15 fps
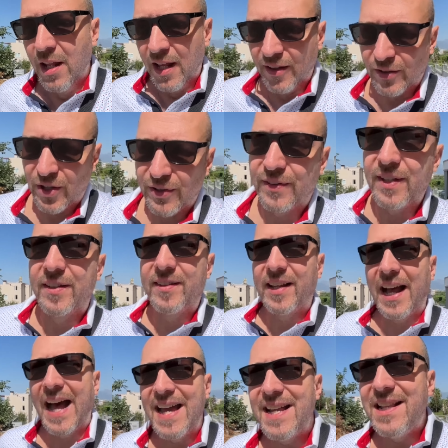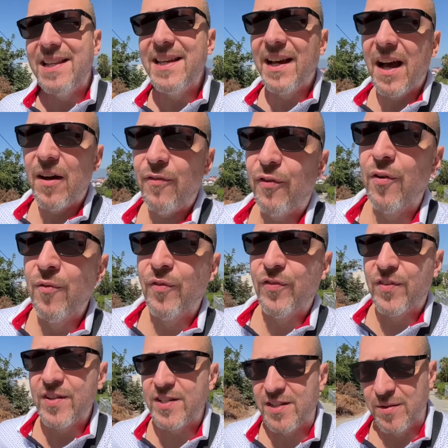Das kostet 3 Lira
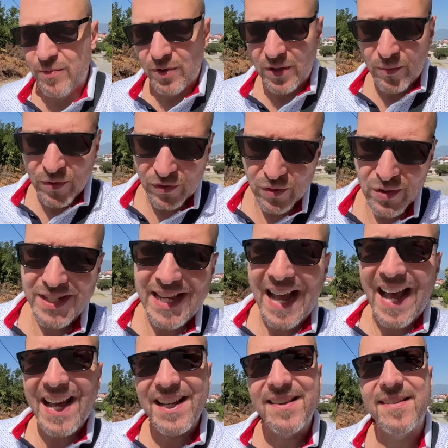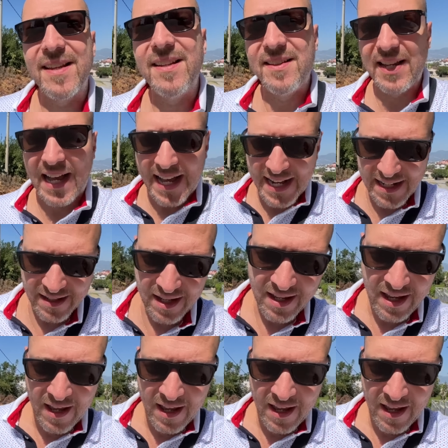50, ihr müsst durch 18 teilen,